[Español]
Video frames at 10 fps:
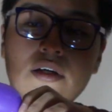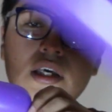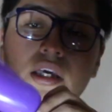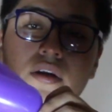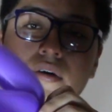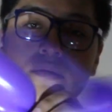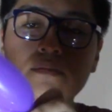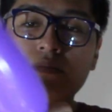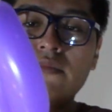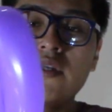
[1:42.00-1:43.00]
giro.
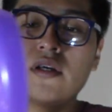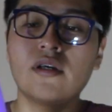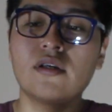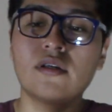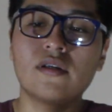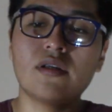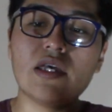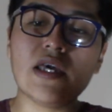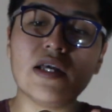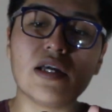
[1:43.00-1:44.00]

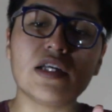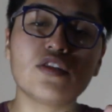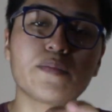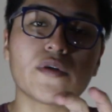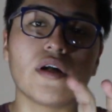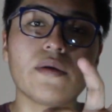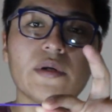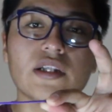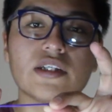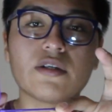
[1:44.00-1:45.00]
Y esto
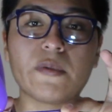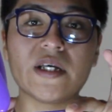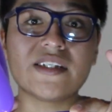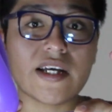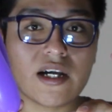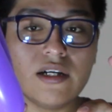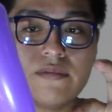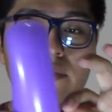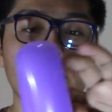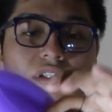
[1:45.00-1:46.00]
probablemente se me deshaga.
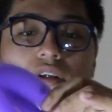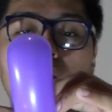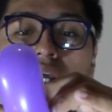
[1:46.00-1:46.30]
Entonces lo